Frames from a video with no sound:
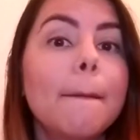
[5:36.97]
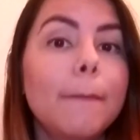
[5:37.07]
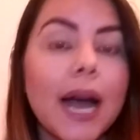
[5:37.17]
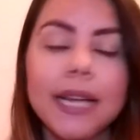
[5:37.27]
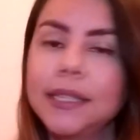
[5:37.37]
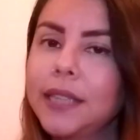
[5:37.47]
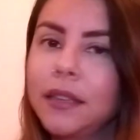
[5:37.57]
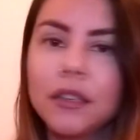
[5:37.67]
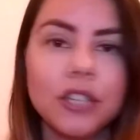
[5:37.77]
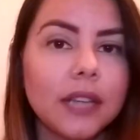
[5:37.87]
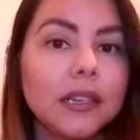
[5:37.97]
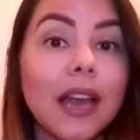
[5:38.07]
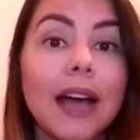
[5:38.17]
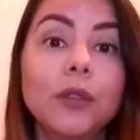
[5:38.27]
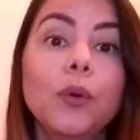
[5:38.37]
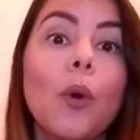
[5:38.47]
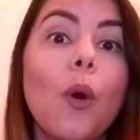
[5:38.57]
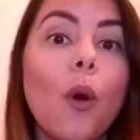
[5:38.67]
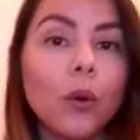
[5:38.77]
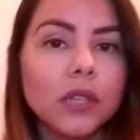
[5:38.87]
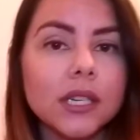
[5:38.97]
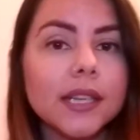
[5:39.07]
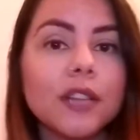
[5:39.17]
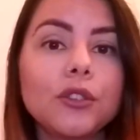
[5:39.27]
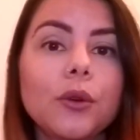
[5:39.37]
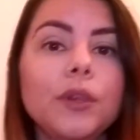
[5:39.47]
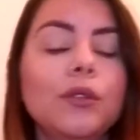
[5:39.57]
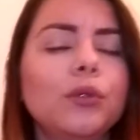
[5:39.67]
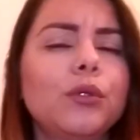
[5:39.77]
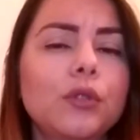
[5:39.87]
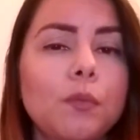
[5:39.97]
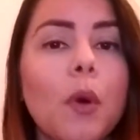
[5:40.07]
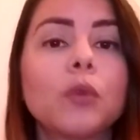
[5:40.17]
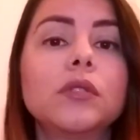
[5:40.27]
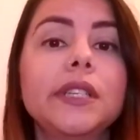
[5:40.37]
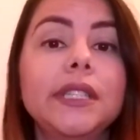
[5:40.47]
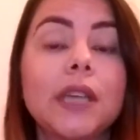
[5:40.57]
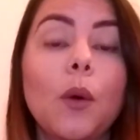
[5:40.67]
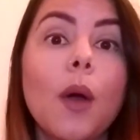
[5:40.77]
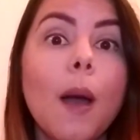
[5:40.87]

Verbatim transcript: mas sem deixar de lado outras questões e outros pontos que são